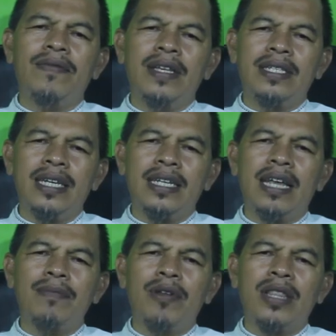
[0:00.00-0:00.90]
fisik
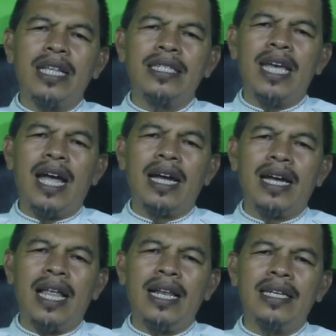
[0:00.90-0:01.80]
dan potensi
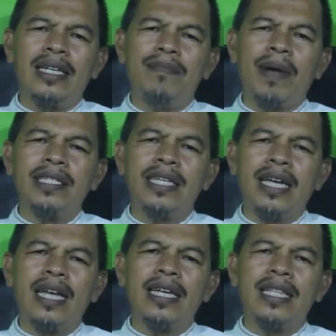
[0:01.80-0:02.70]
akal
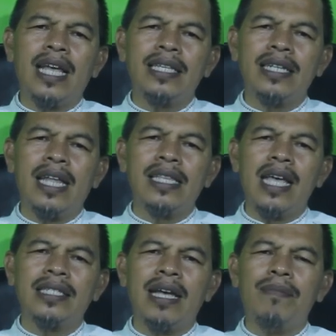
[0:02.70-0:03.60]
dipastikan kita
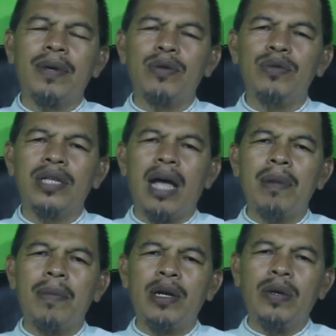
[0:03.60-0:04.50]
senantiasa berusaha
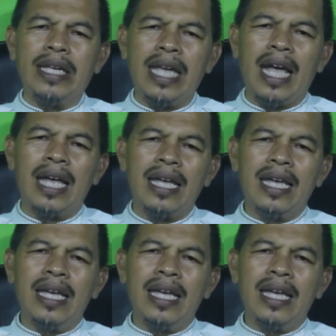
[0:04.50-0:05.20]
memenuhinya.